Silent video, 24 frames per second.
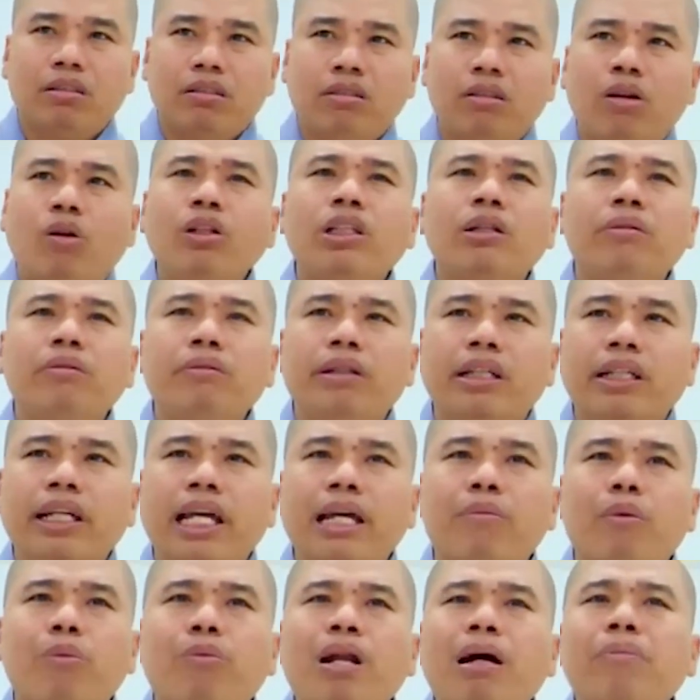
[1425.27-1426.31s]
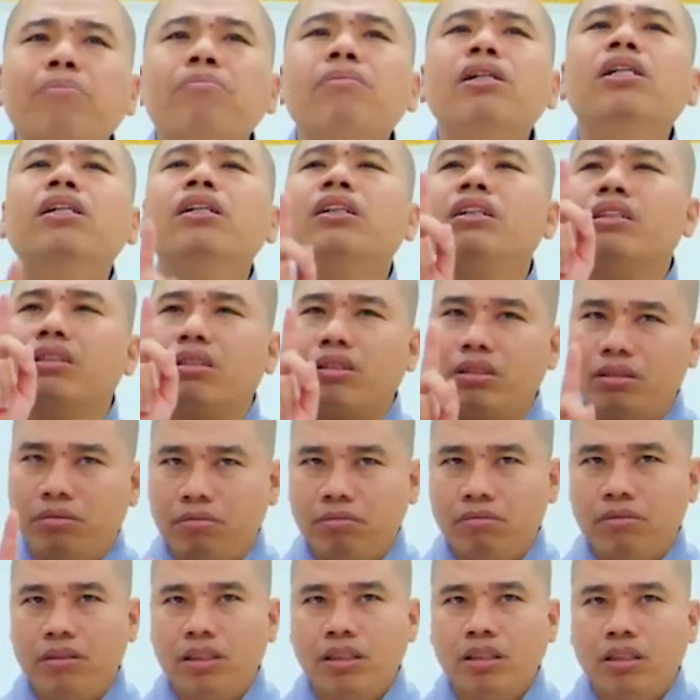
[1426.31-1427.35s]
Nói cho quý vị nghe một đám mưa thôi,
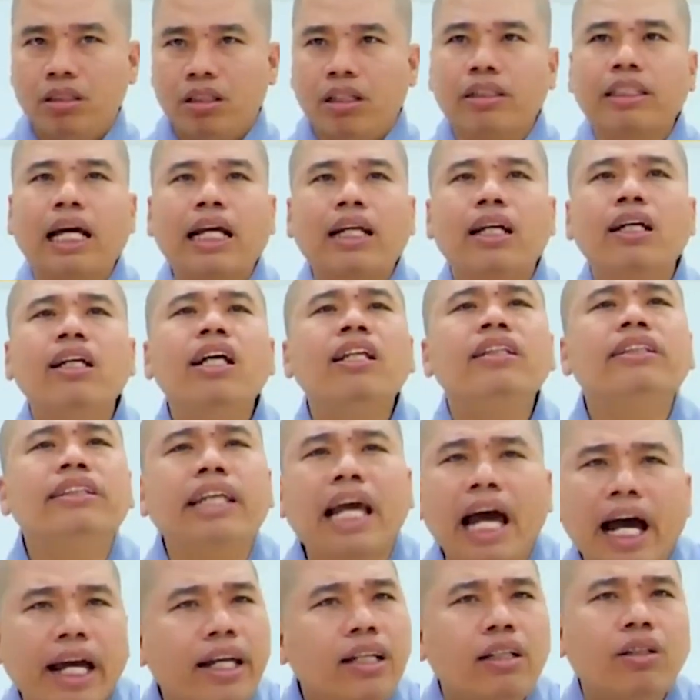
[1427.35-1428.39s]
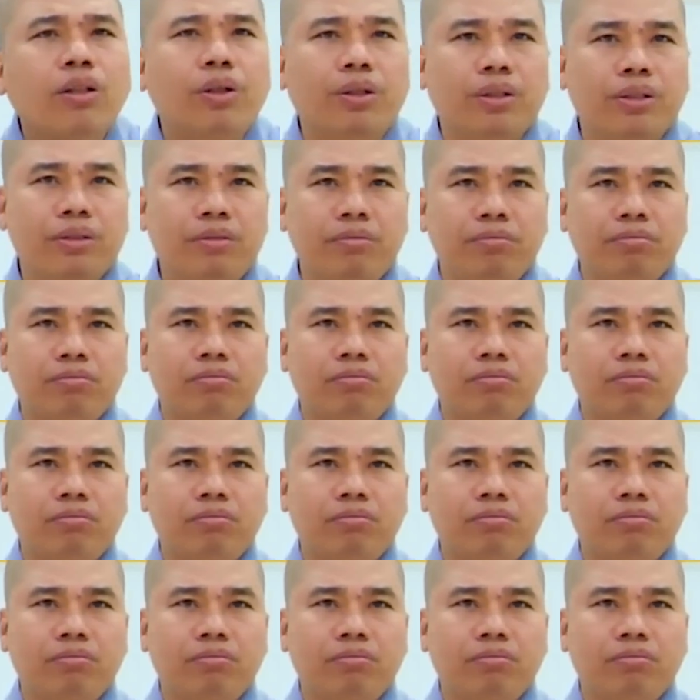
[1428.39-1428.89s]
người ta đã đến trễ rồi.